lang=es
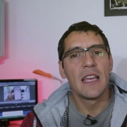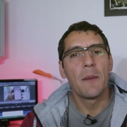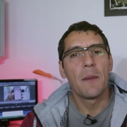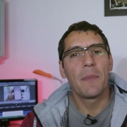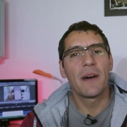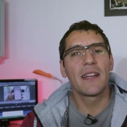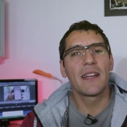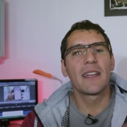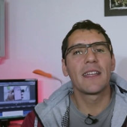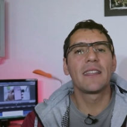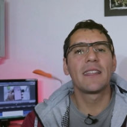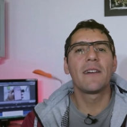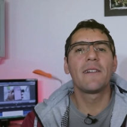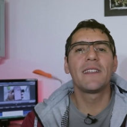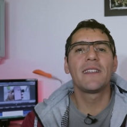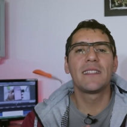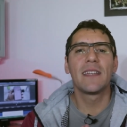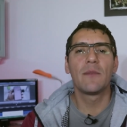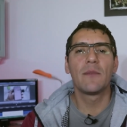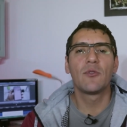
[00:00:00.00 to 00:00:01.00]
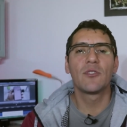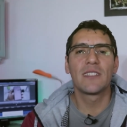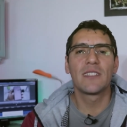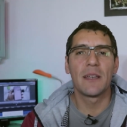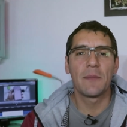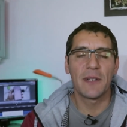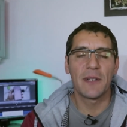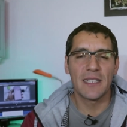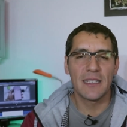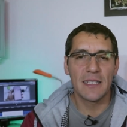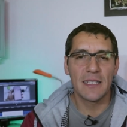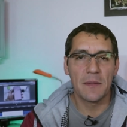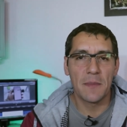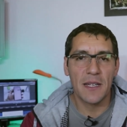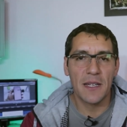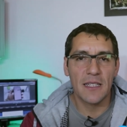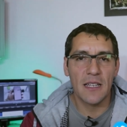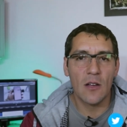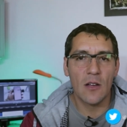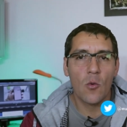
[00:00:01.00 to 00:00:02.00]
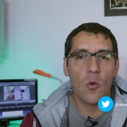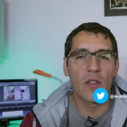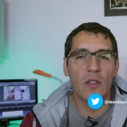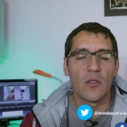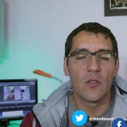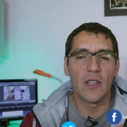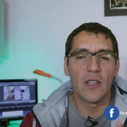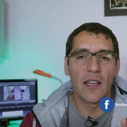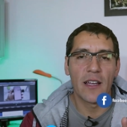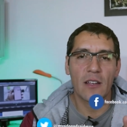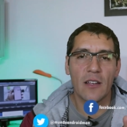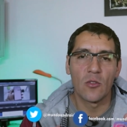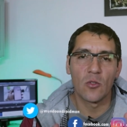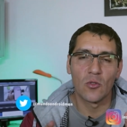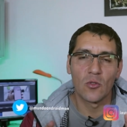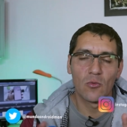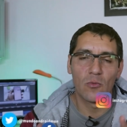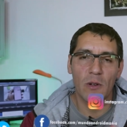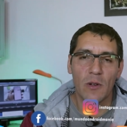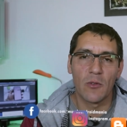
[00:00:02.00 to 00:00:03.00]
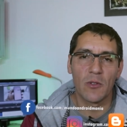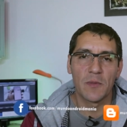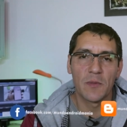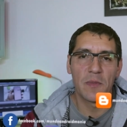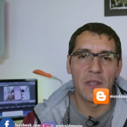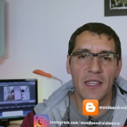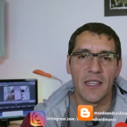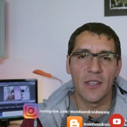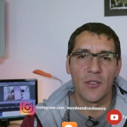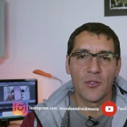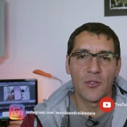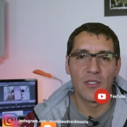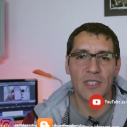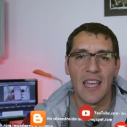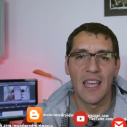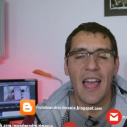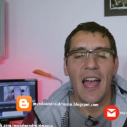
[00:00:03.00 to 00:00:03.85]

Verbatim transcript: para que te avisemos semana a semana cuando llegan los nuevos videos.